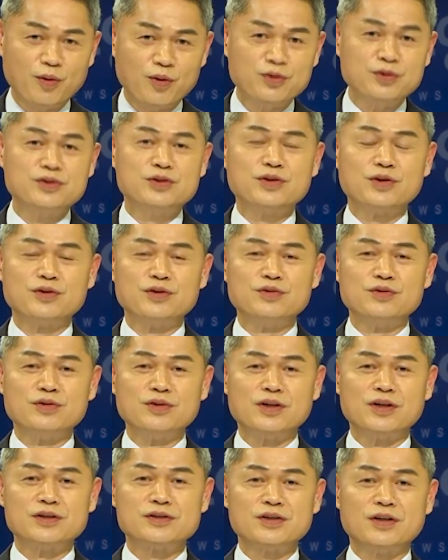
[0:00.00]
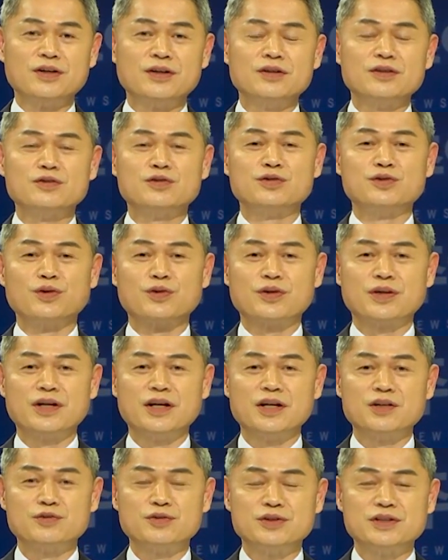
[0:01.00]
오른쪽을 눌러서
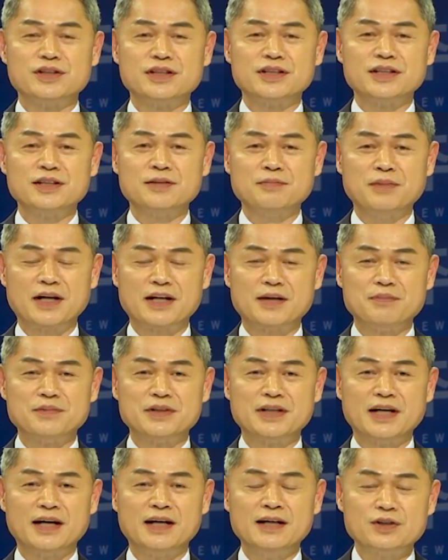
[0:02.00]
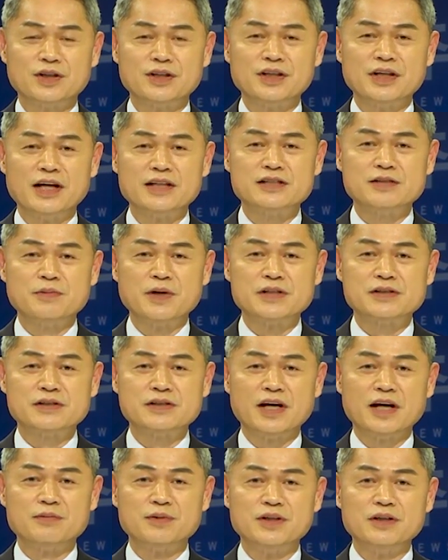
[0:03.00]
구독해 주시기 바랍니다. 저희
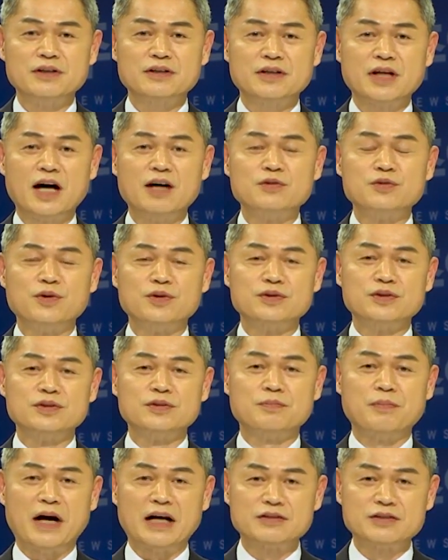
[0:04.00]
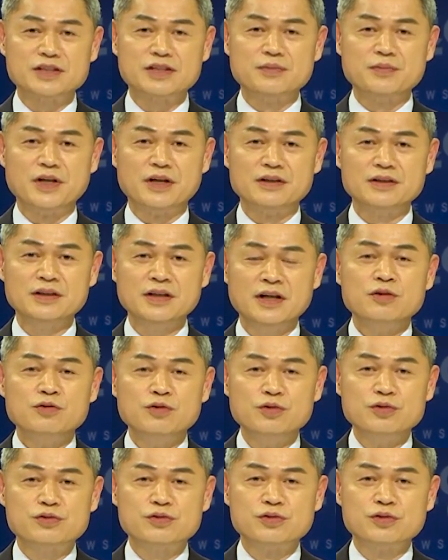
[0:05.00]
SBS 앱을 다운로드 받으시면
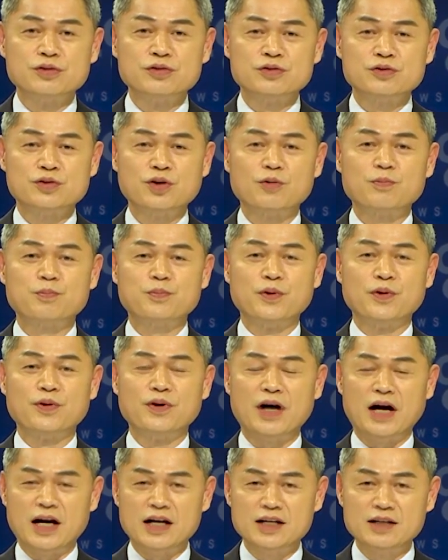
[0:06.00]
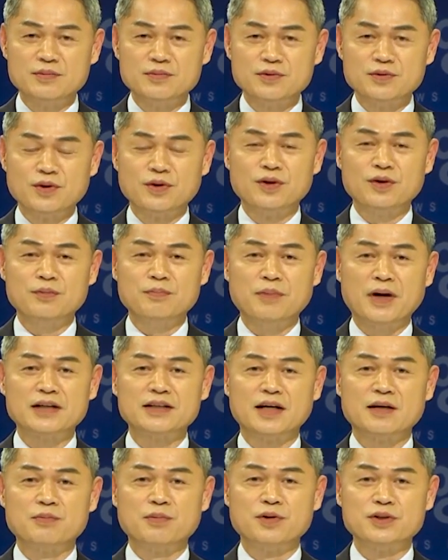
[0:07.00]
뉴스 속보 알림도
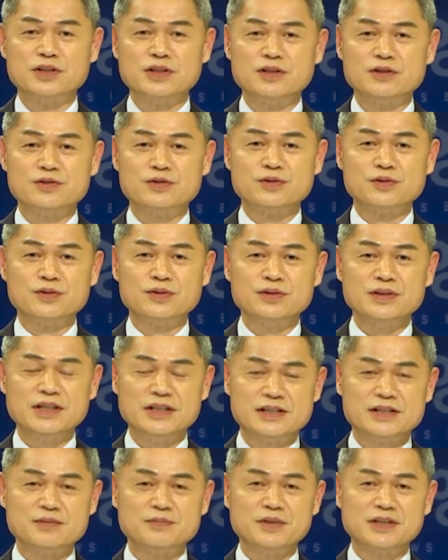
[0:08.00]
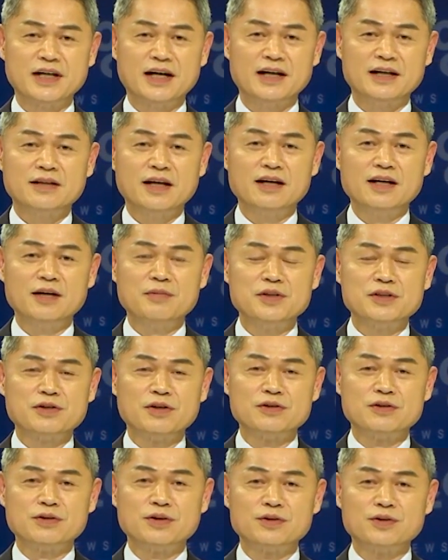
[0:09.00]
받아 보실 수 있습니다.
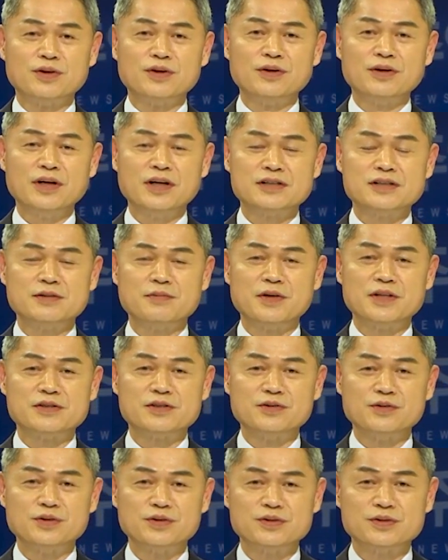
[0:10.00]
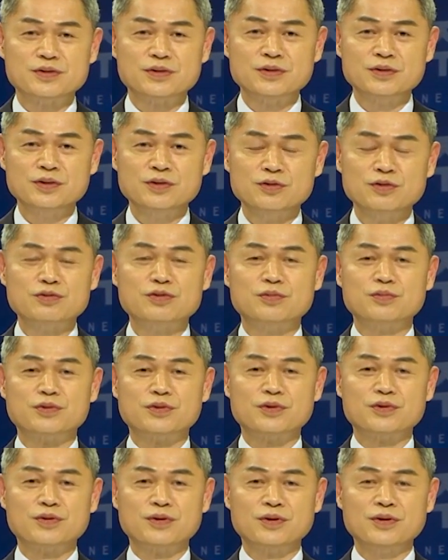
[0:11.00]
텔레비전으로도 SBS 뉴스,
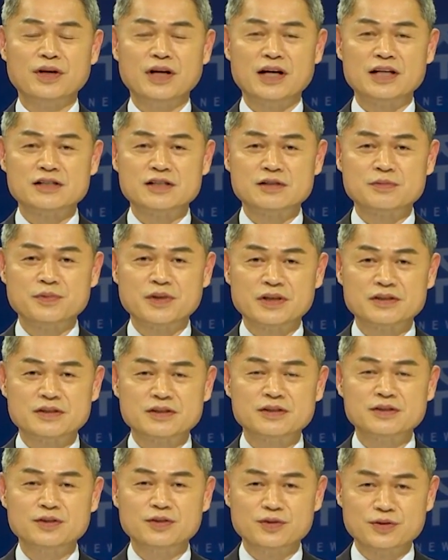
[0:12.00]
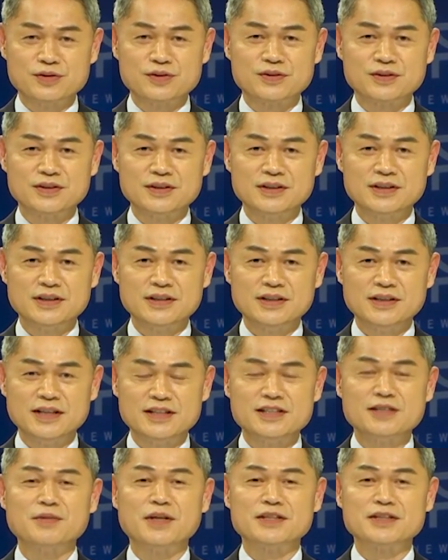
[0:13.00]
유튜브로도 SBS 뉴스
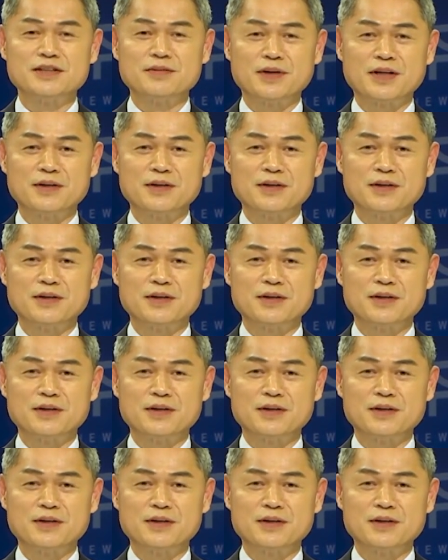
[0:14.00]
잊지 마시기